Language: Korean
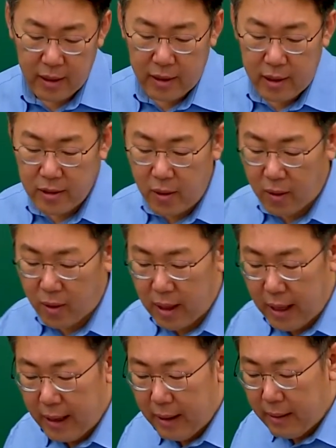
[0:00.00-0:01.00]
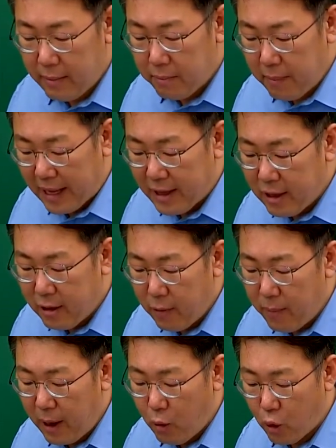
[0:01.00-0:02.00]
그래서 맞는
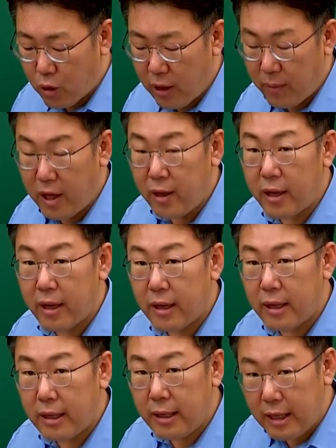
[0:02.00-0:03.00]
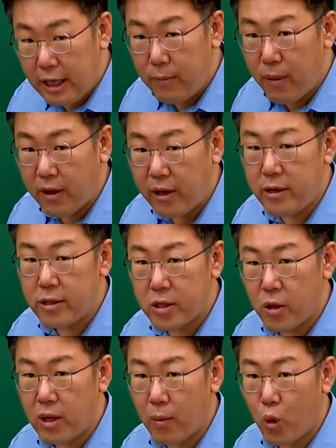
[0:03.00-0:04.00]
것만 고른다면 2번을
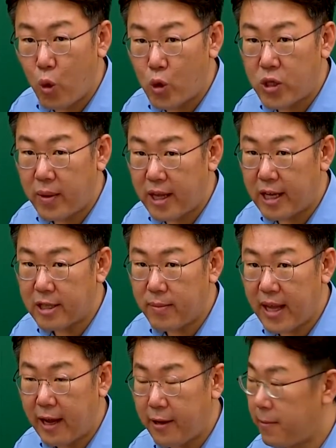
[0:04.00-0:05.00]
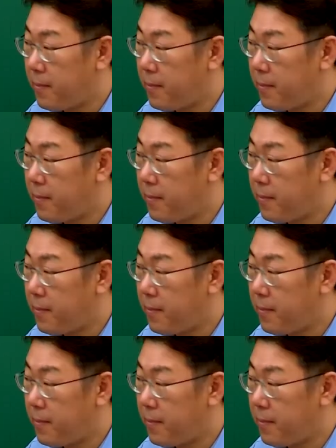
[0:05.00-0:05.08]
정답으로 고르시면 되겠습니다.